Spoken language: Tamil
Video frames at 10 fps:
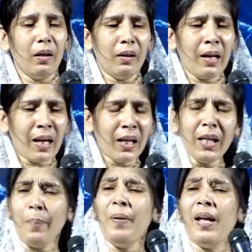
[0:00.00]

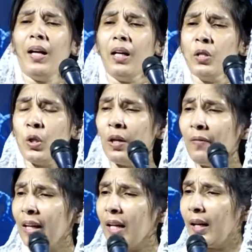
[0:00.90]
நிறைய பேர் அங்கே
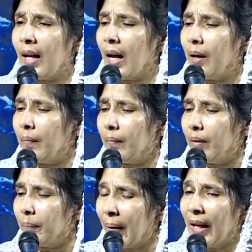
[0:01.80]
சுகவீனர்களாய்
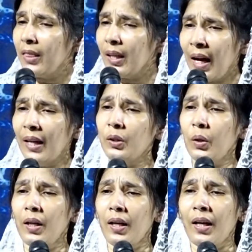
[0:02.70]
படுத்து காத்து
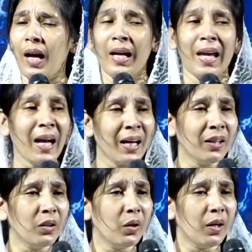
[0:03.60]
கொண்டிருக்கிறாங்க ஏன்
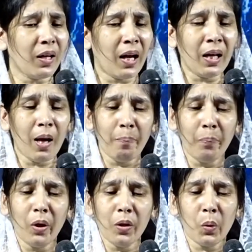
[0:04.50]
காத்து கொண்டிருக்காங்க
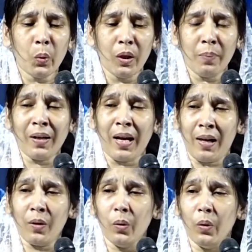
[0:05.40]
எப்பொழுது குளம்
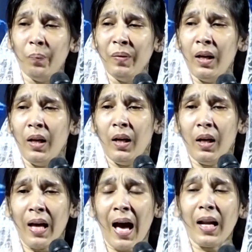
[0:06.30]
கலங்கும்
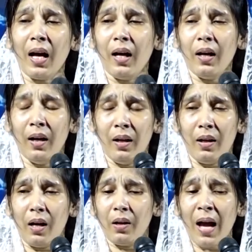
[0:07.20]
யாரா
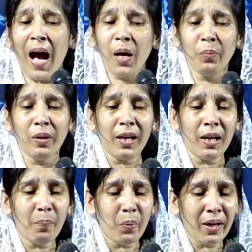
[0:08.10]
யார்
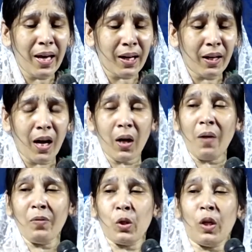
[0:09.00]
முதல்ல போய் இறங்குறானோ
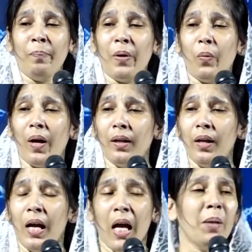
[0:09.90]
அவன் சுகம் பெறுவான்
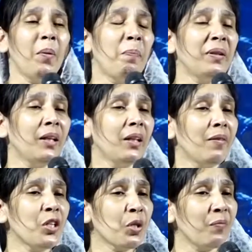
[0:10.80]
இந்த முப்பத்தெட்டு
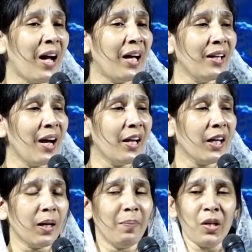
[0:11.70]
வருஷம் வியாதியாக
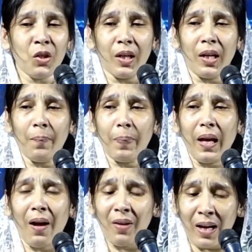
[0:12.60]
இருக்கிற மனுஷனே
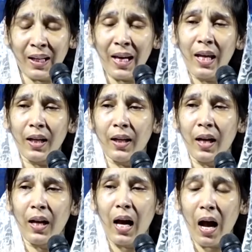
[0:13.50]
அவன் அங்கேயே
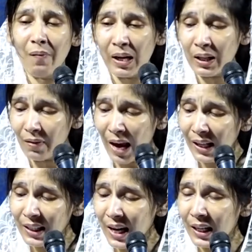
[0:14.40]
இருக்கிறான் அவன் அங்கே
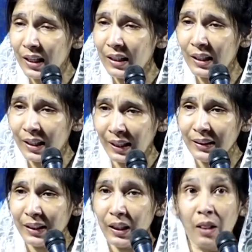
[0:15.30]
வியாதியாக இருக்கிறதை
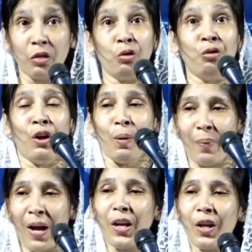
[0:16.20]
கண்டு அத்தனை
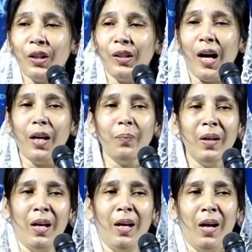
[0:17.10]
பேர் இருந்தாலும்
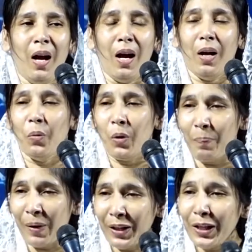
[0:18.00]
ஒரு
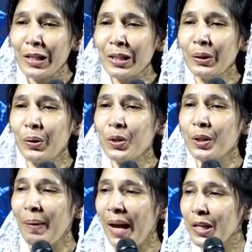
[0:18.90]
பெரிய
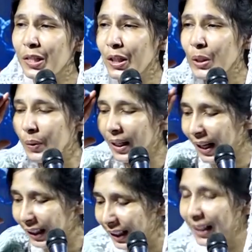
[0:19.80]
சந்தோஷம் ஏசுக்ஸனுடைய
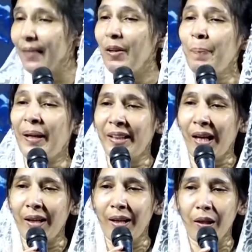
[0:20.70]
கண்களில் அவன்
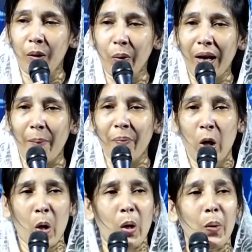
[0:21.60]
பட்டான் அல்ல லூயாம்
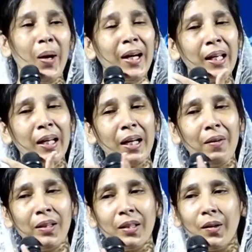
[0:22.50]
ஒருவேளை என்னை
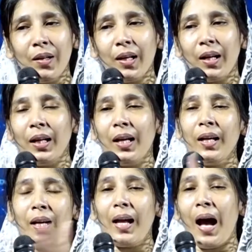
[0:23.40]
கவனித்து கொண்டிருக்கிற இங்கே
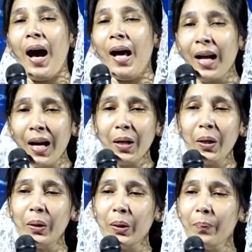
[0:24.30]
இருக்கிற யாராக
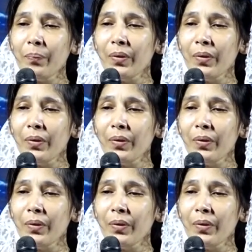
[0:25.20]
இருக்கட்டும்